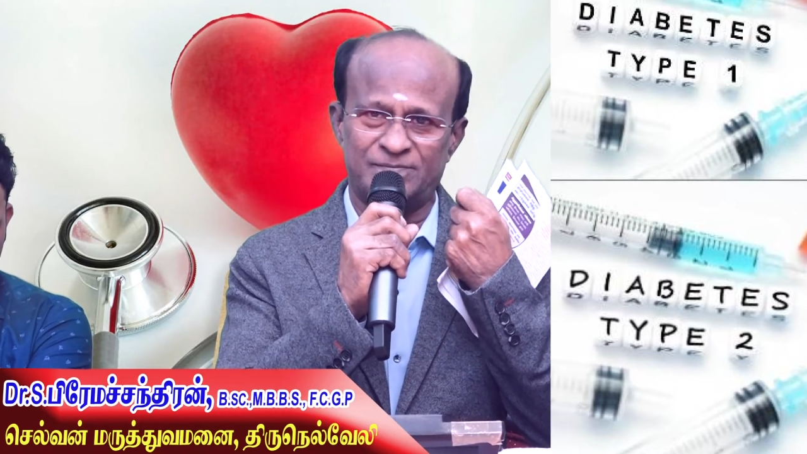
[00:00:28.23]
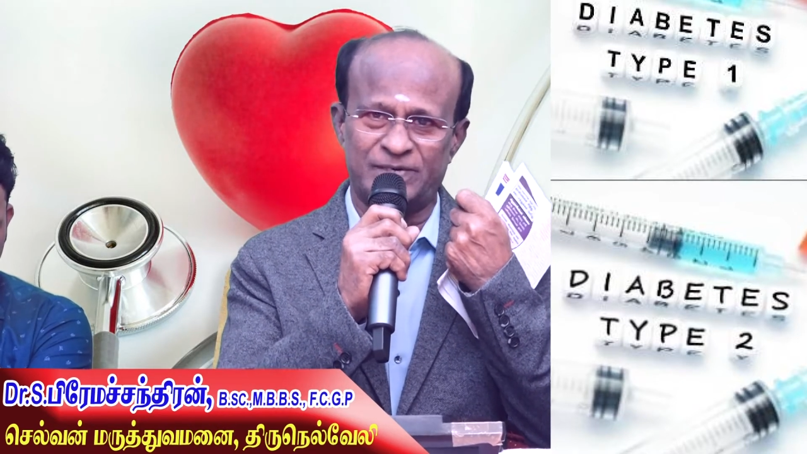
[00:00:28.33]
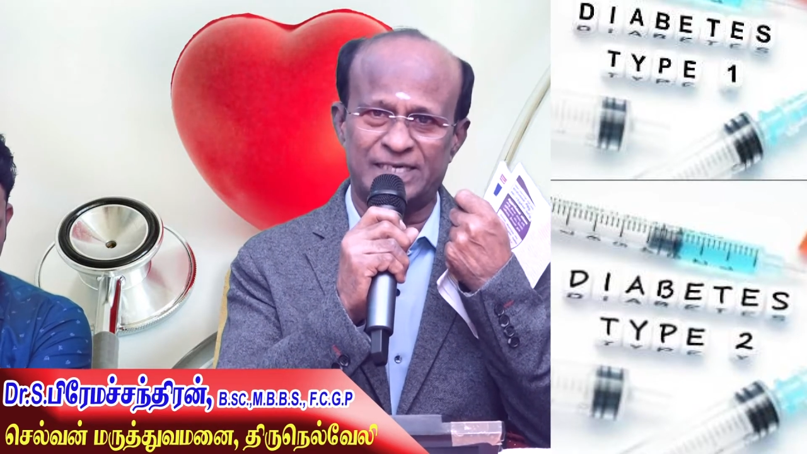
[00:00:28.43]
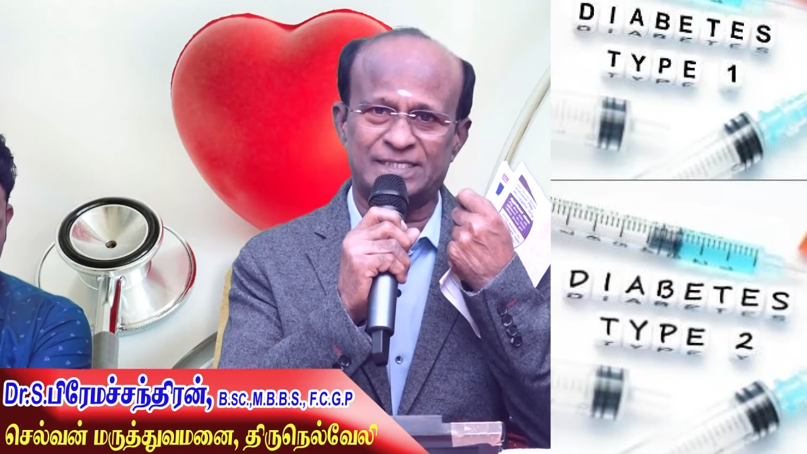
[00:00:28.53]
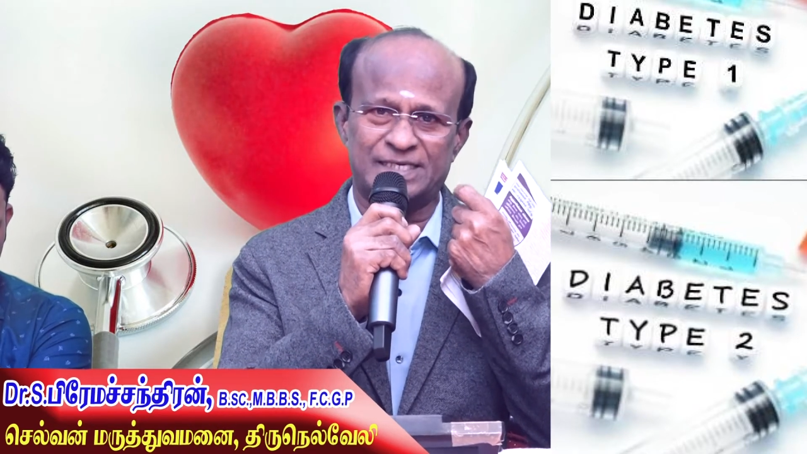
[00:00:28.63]

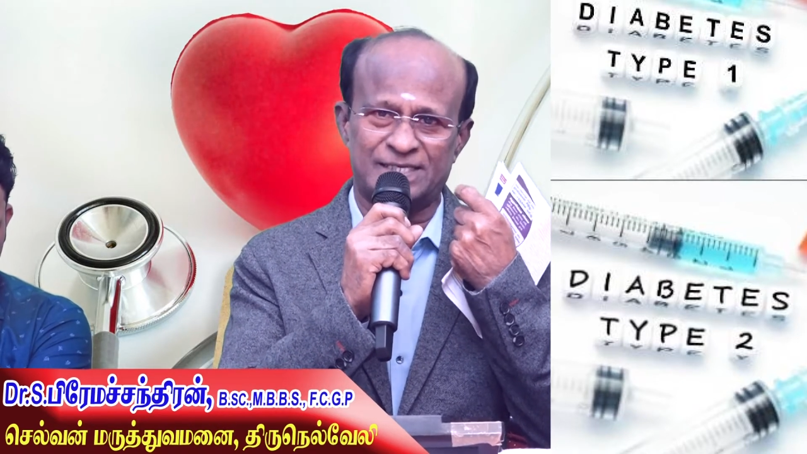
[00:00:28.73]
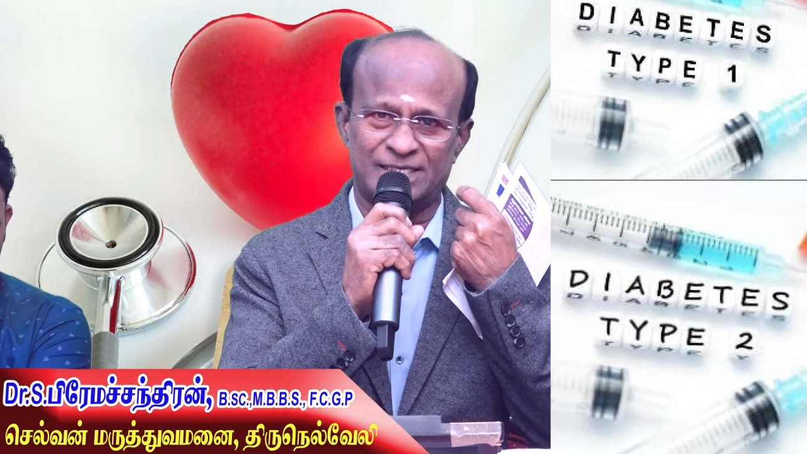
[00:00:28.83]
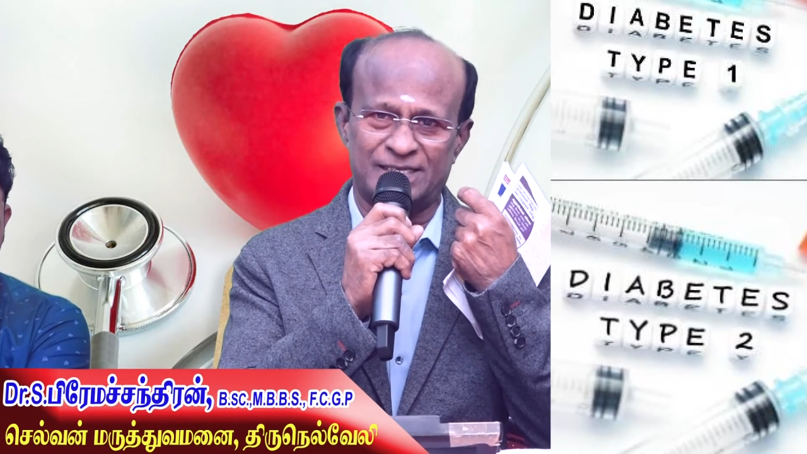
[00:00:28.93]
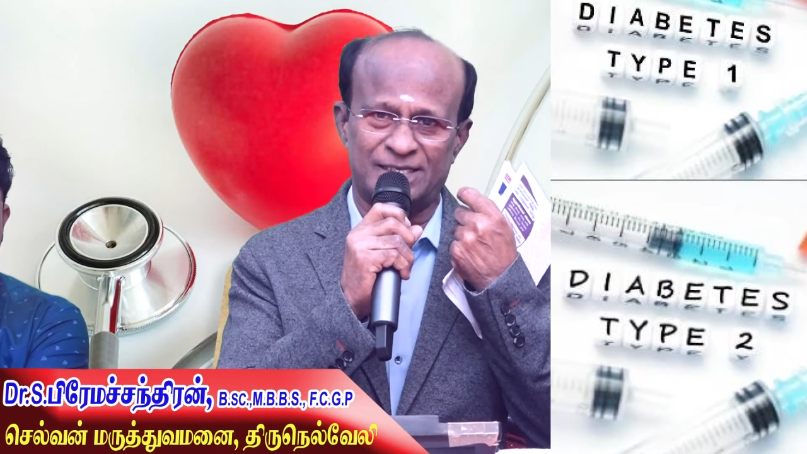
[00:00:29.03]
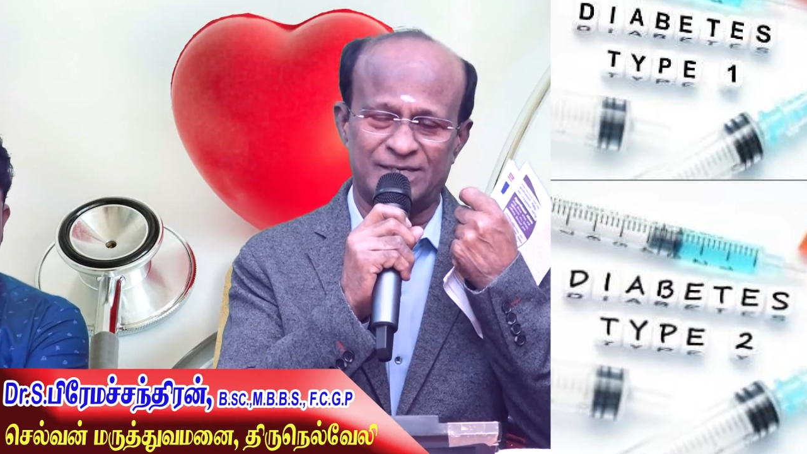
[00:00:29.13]
பயிற்சி எடுத்த
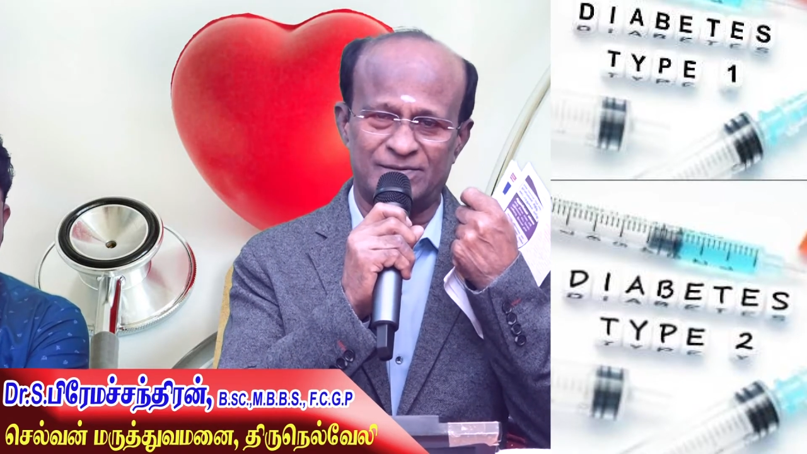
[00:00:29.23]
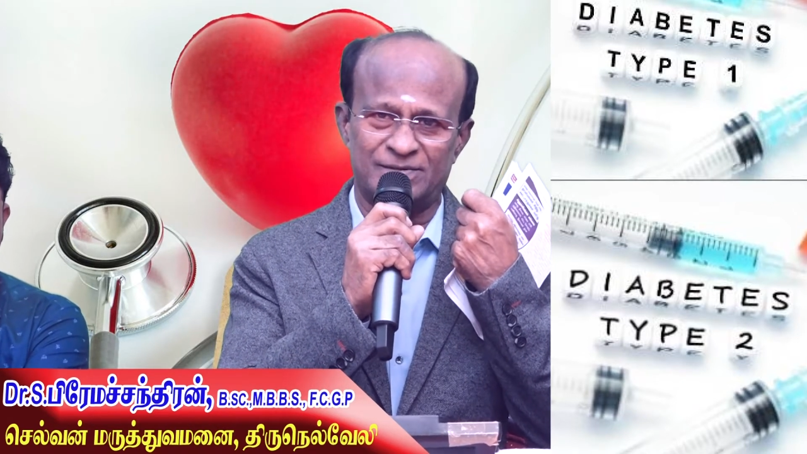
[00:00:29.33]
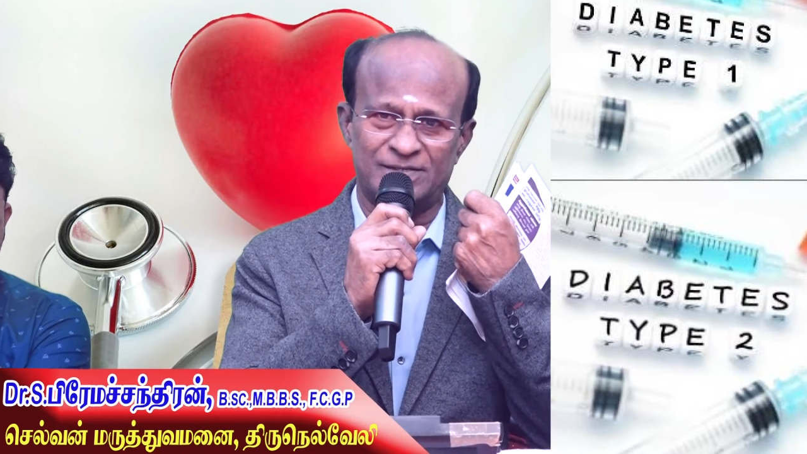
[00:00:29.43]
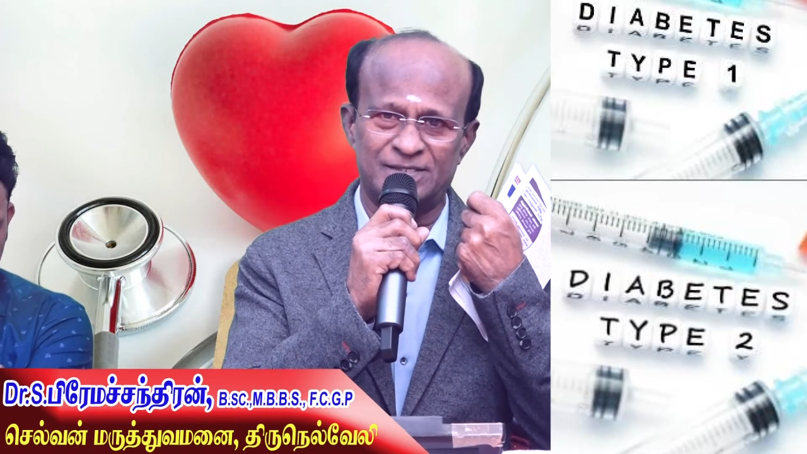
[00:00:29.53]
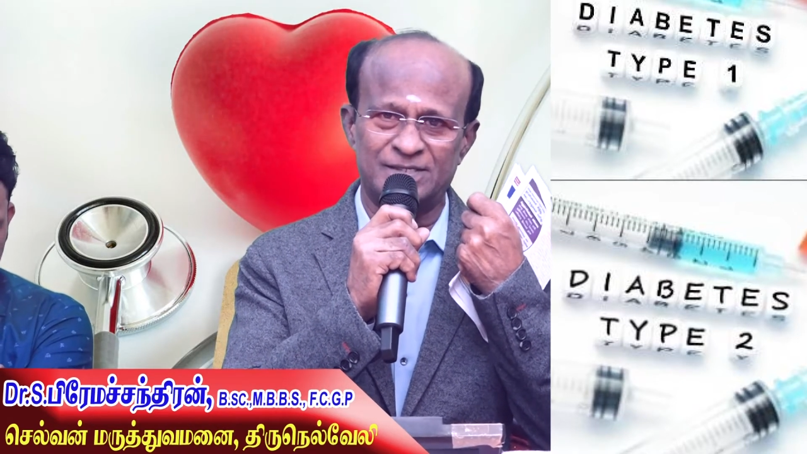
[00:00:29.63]
அந்த
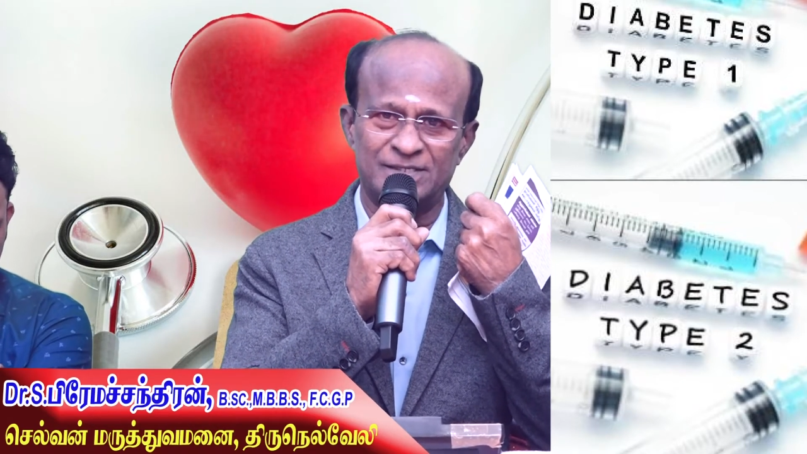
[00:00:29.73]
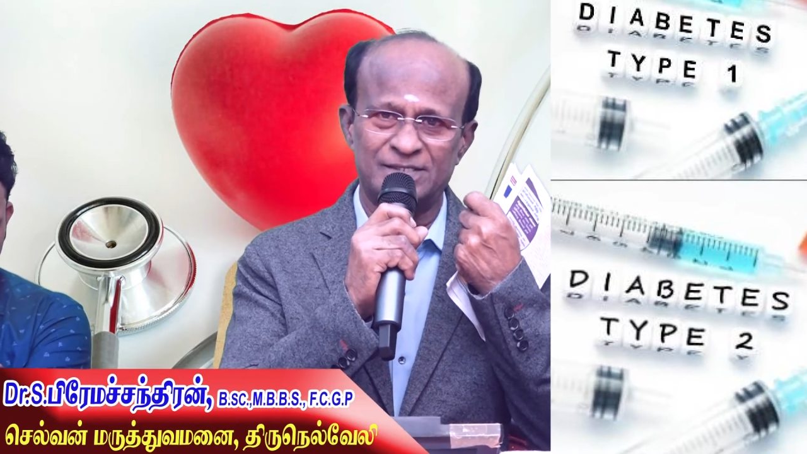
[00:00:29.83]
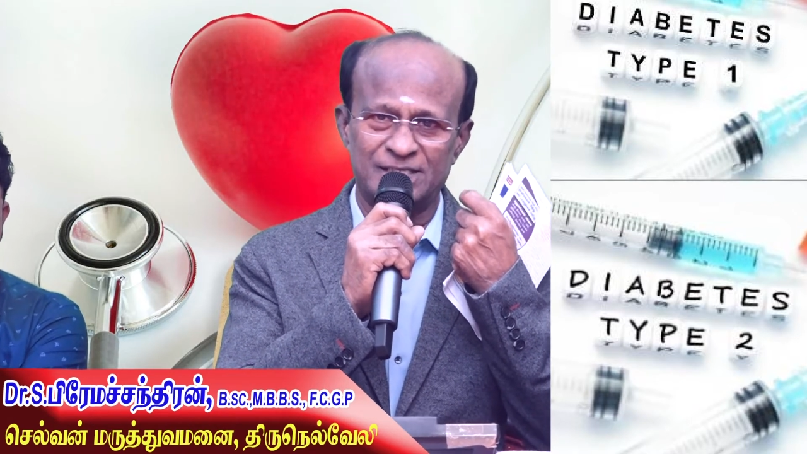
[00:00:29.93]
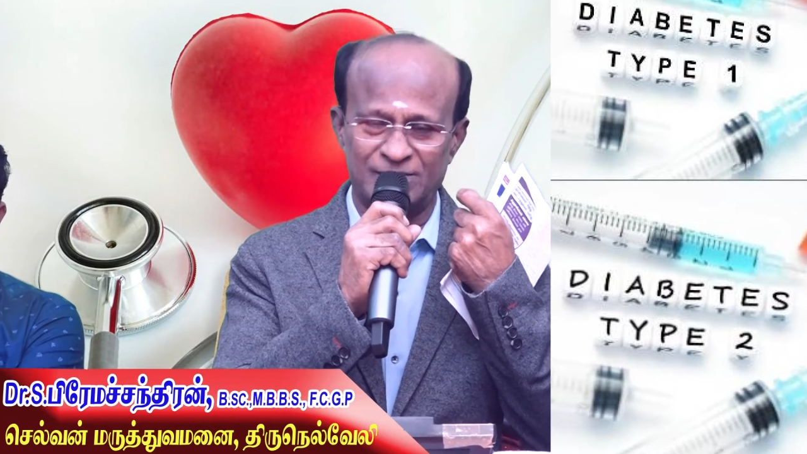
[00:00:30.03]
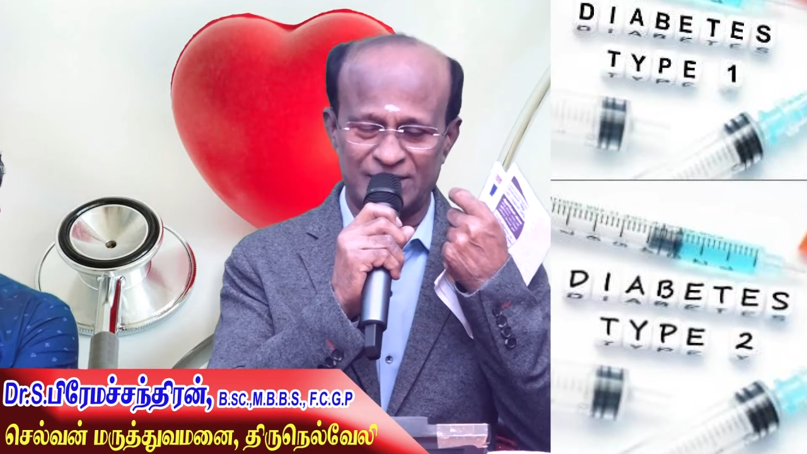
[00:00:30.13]
ஒரு
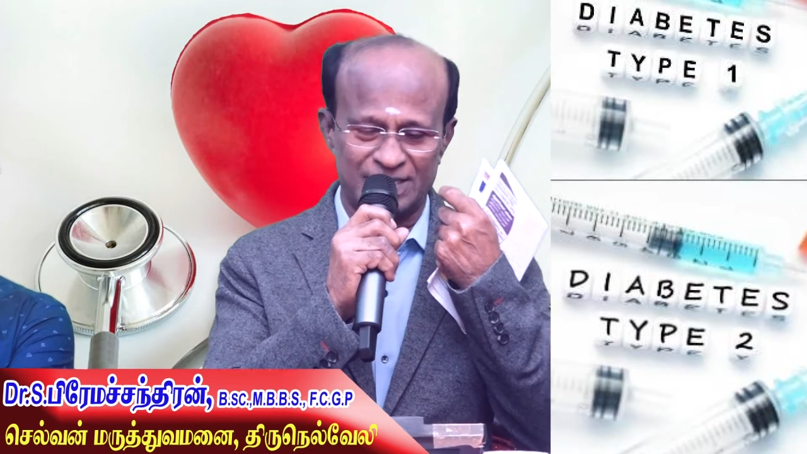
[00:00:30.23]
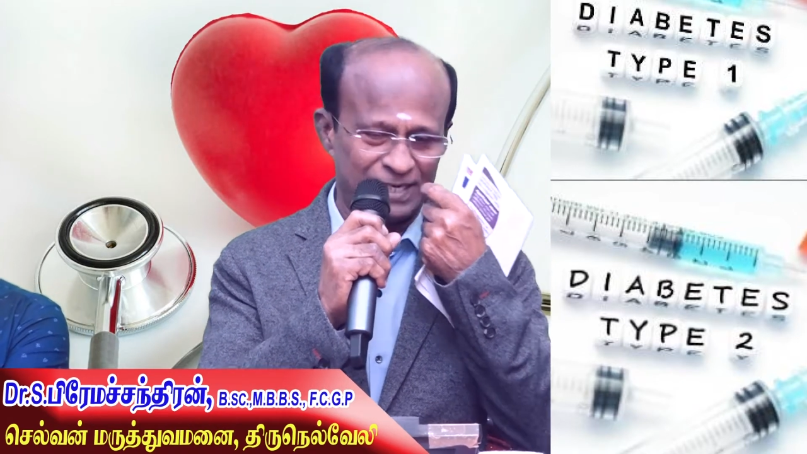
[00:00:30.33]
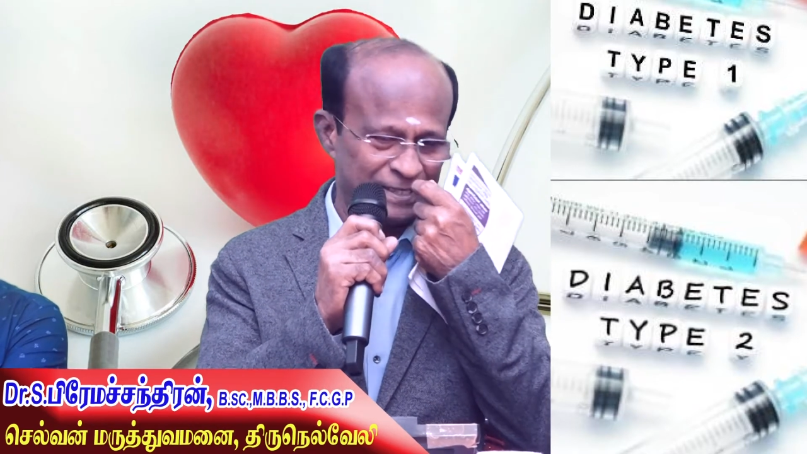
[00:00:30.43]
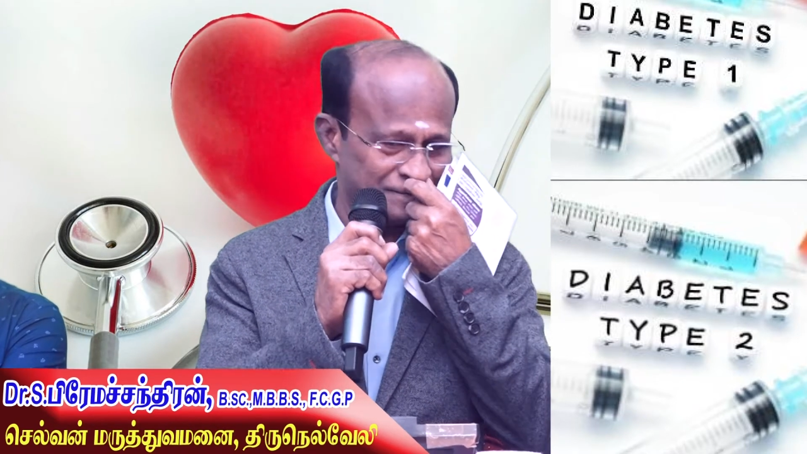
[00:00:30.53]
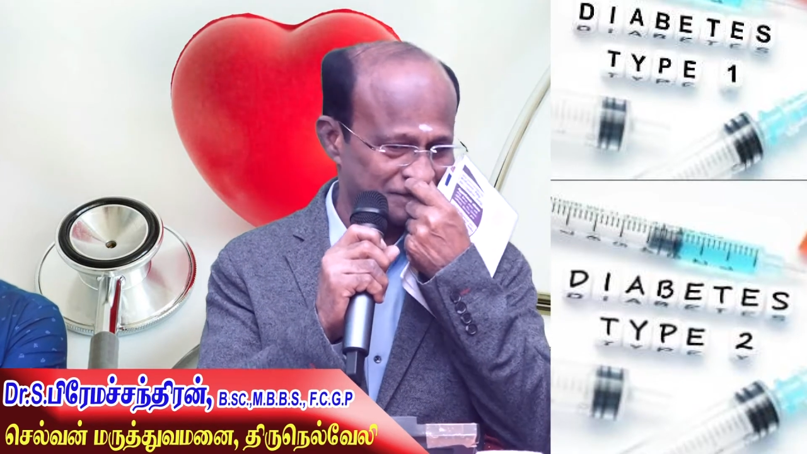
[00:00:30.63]
நிறுவனத்தில்